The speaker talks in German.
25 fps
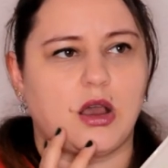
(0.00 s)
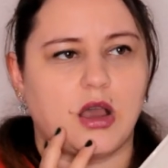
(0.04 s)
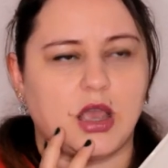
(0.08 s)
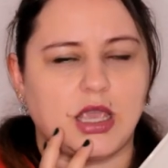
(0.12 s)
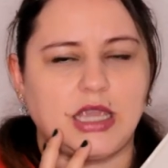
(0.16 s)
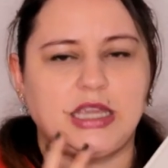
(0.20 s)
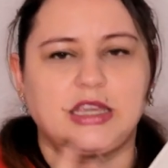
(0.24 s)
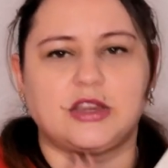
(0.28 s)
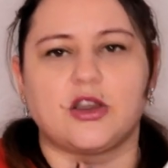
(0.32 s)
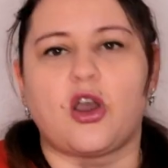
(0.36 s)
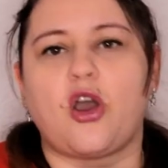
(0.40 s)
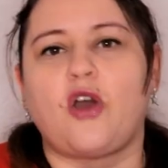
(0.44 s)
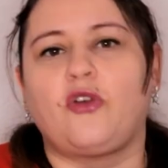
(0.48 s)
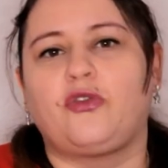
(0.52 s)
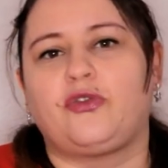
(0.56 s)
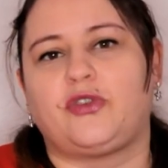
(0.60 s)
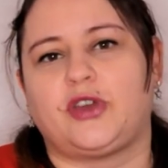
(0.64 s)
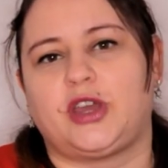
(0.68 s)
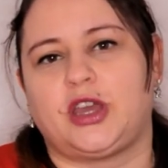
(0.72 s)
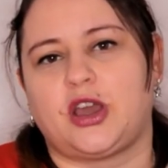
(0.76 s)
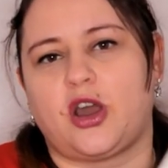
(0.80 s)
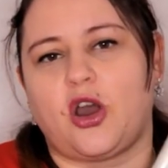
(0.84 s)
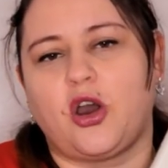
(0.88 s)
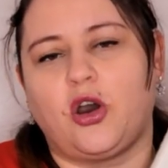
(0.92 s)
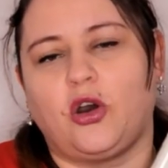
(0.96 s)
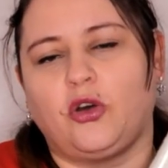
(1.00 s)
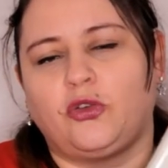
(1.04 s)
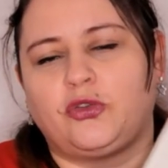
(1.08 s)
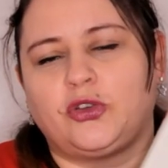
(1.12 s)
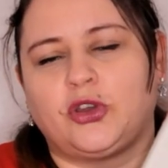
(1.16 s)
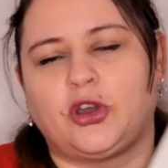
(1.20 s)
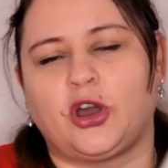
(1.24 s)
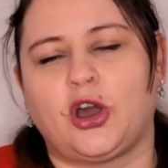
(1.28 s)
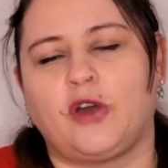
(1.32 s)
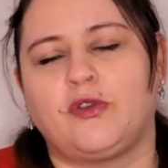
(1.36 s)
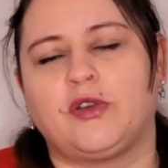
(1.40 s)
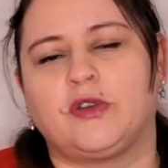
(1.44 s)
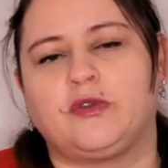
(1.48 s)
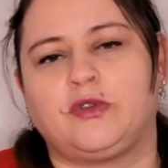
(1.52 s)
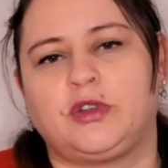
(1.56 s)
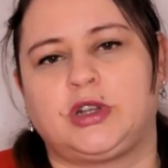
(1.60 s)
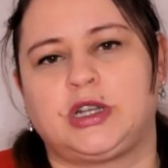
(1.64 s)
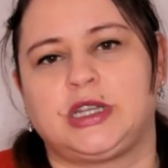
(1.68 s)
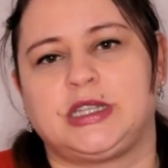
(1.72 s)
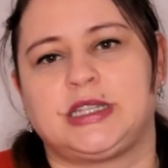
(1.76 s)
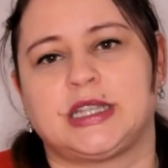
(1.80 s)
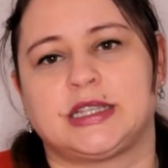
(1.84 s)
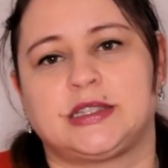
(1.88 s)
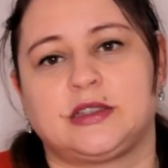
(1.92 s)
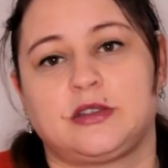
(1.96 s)
ich hoffe, hoffe, hoffe
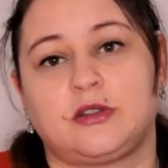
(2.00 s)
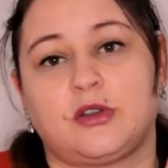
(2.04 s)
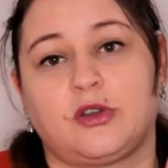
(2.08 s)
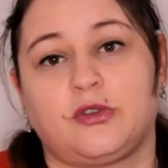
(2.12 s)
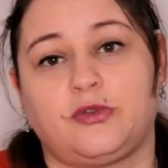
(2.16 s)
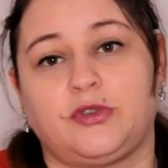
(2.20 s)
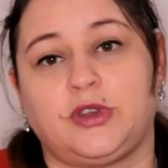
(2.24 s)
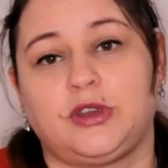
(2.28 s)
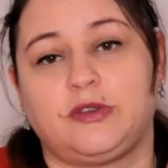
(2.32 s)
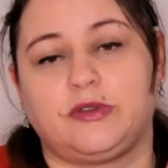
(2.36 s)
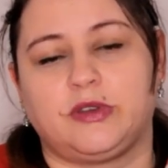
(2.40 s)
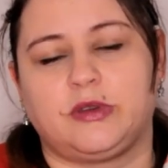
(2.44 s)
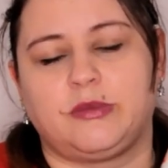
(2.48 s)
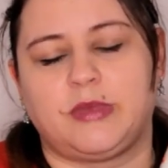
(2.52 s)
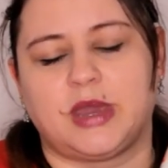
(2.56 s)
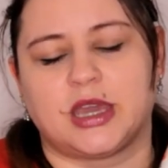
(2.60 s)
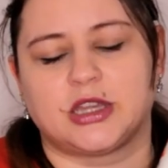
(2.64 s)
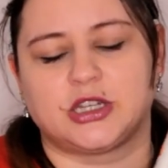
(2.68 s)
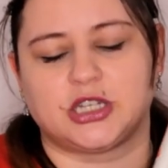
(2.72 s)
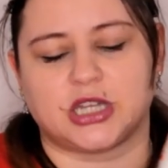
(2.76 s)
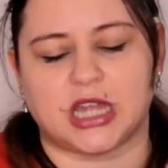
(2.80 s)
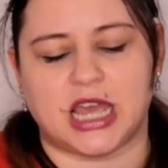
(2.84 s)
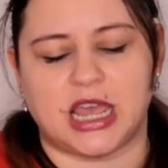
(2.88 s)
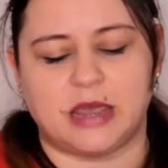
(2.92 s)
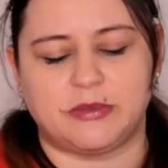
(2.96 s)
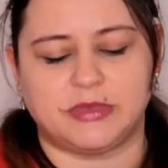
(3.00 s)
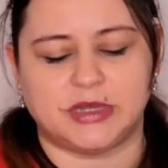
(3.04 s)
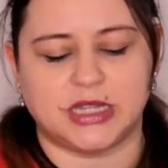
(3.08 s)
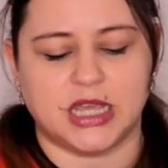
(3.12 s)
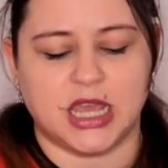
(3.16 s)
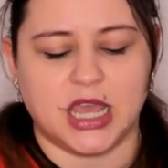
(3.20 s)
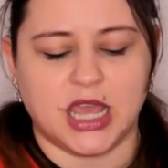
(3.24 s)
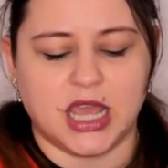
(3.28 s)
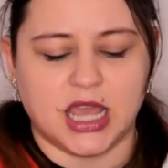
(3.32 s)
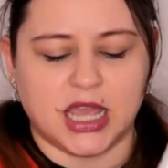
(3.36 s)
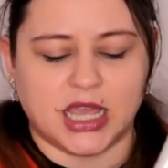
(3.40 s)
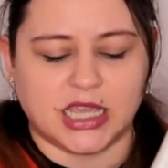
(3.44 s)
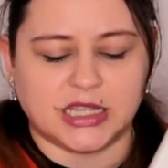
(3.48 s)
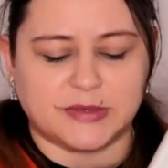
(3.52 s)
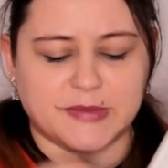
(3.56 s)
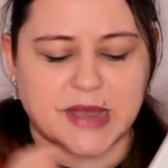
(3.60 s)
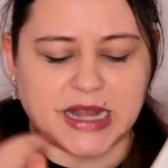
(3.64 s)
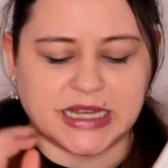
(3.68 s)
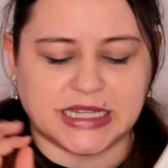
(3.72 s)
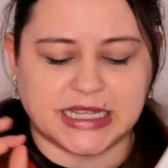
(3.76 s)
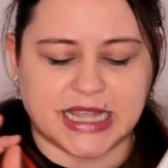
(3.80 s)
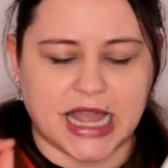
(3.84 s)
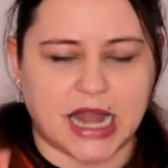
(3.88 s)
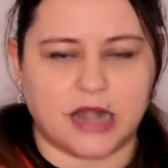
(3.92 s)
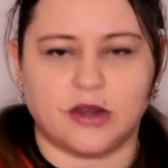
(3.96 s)
wirklich, dass ihr noch viel, viel mehr schreibt. Ich
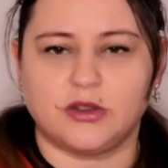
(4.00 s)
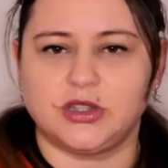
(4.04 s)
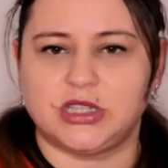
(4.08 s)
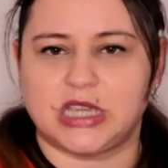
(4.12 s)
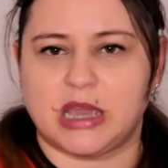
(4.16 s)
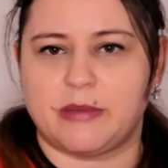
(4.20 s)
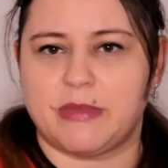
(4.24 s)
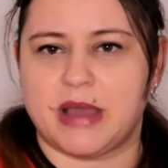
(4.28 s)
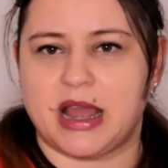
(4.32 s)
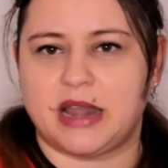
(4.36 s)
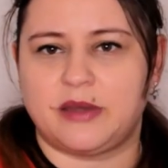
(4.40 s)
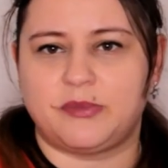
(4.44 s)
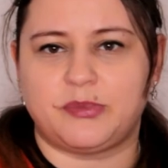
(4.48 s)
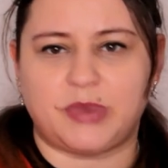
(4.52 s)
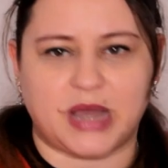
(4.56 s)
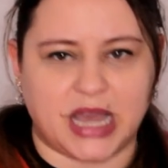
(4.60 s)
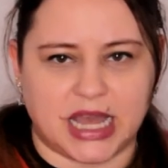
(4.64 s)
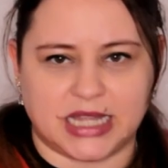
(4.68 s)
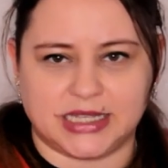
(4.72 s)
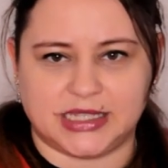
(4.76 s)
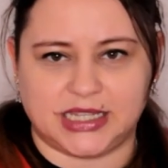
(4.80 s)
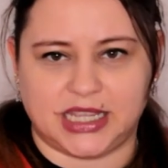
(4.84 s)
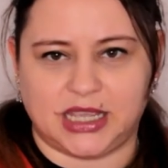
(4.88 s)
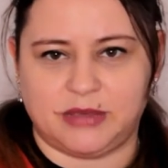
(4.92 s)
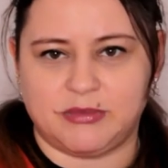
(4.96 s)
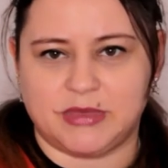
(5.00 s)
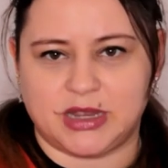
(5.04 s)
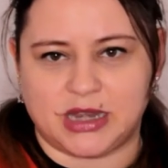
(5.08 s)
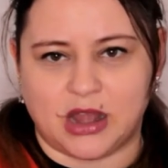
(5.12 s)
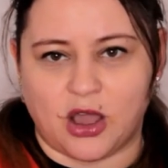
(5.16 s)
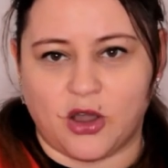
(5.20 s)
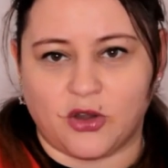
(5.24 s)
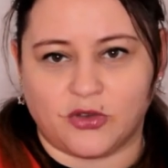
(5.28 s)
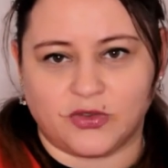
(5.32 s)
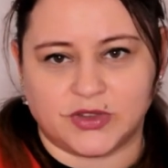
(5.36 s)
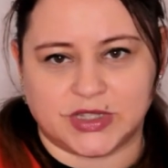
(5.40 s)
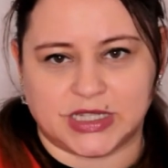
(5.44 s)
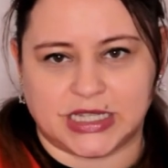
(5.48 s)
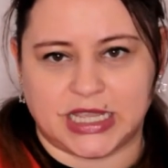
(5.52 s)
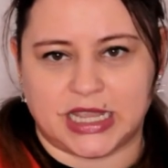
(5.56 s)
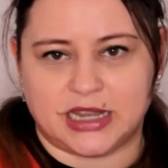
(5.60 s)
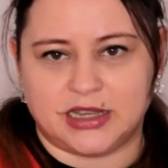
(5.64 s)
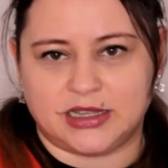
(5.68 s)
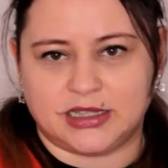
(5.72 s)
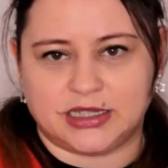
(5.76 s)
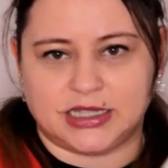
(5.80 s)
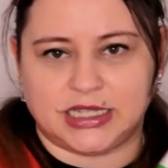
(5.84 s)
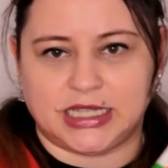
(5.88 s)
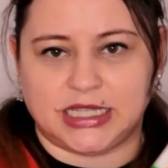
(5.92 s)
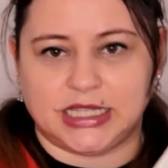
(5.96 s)
meine, ich kann euch ja mal ein paar Themen
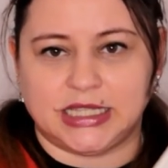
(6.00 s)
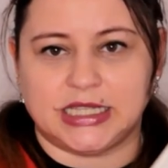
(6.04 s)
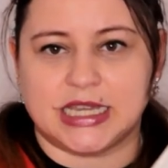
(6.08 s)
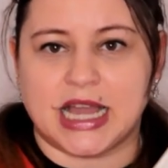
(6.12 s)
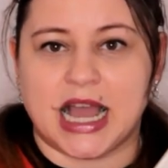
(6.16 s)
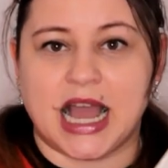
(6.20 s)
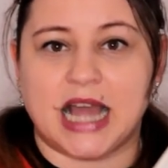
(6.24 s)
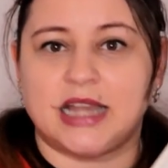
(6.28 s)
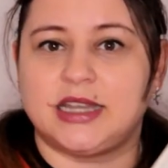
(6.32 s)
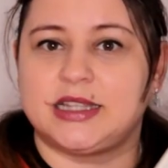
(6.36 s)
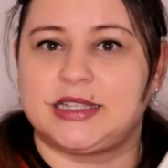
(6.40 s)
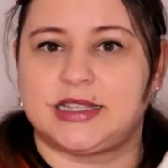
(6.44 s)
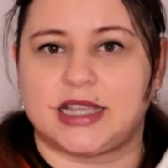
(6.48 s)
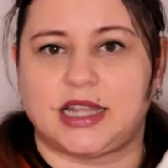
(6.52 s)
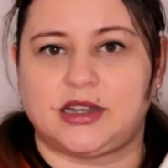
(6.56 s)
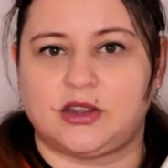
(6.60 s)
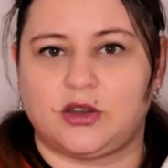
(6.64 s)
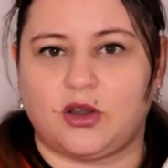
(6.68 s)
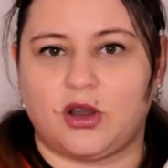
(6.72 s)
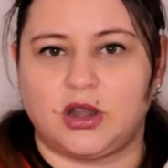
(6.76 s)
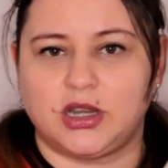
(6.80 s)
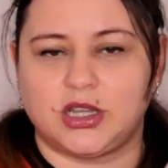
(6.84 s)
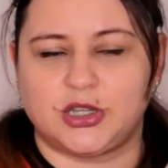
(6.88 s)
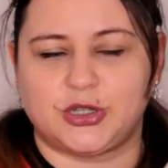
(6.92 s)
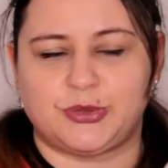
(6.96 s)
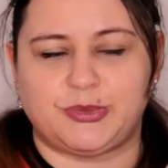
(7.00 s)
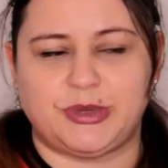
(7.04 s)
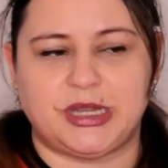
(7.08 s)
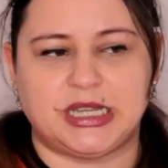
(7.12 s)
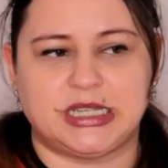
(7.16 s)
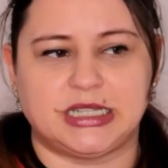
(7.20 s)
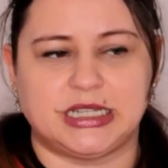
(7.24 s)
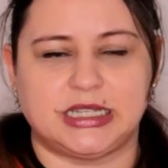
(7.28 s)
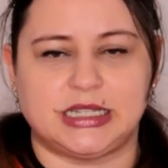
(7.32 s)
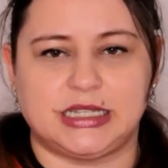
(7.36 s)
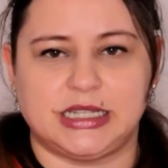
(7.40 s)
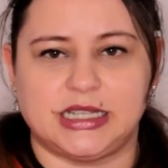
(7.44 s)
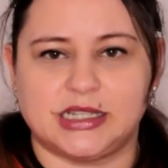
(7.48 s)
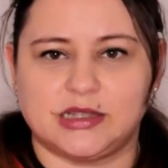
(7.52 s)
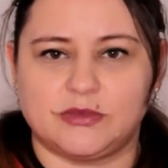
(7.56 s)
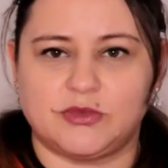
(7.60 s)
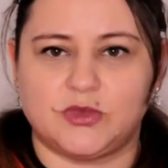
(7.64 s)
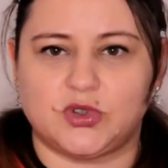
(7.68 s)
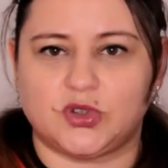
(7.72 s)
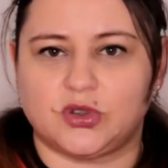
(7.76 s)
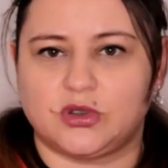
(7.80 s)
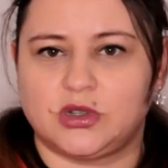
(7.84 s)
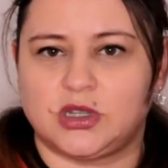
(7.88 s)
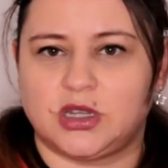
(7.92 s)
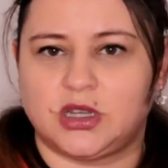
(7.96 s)
aufzählen, die hier alles eine Rolle spielt in
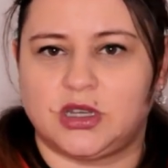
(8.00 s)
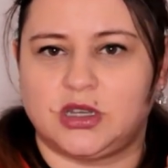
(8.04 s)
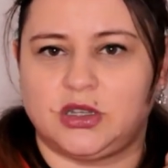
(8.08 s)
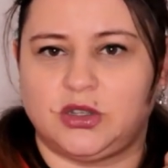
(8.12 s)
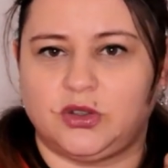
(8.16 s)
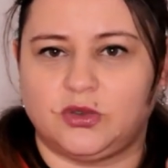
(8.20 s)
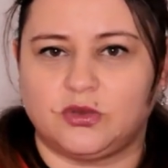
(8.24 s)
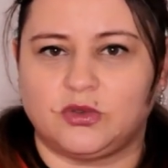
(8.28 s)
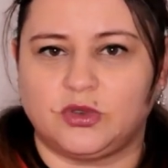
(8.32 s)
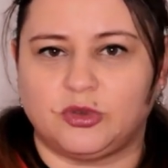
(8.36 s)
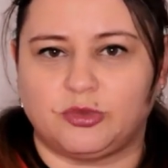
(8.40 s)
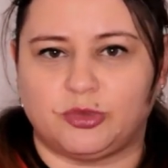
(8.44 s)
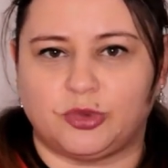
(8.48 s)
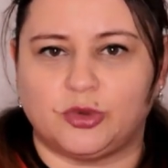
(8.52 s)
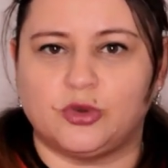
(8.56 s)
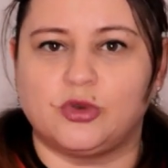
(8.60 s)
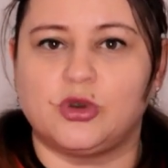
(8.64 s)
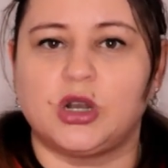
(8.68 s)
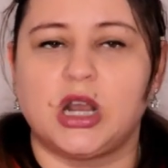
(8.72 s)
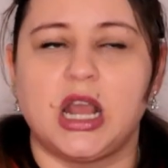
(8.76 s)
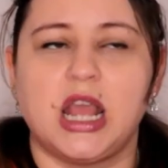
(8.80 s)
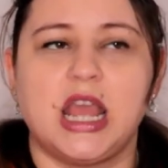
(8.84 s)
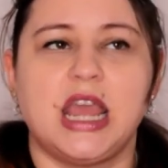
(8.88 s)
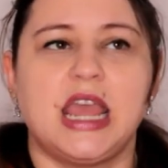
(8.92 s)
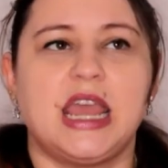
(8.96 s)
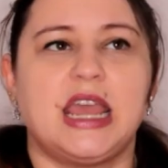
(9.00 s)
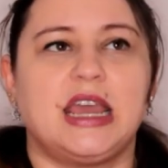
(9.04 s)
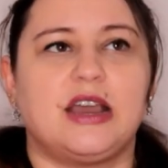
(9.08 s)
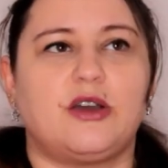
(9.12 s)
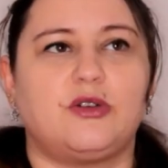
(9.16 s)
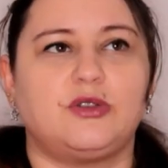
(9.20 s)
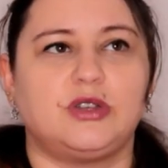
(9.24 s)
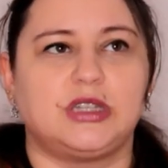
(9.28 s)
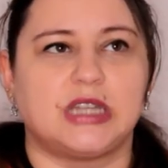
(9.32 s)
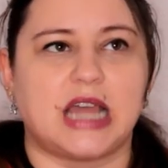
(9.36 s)
diesem dünnen Jugendbuch und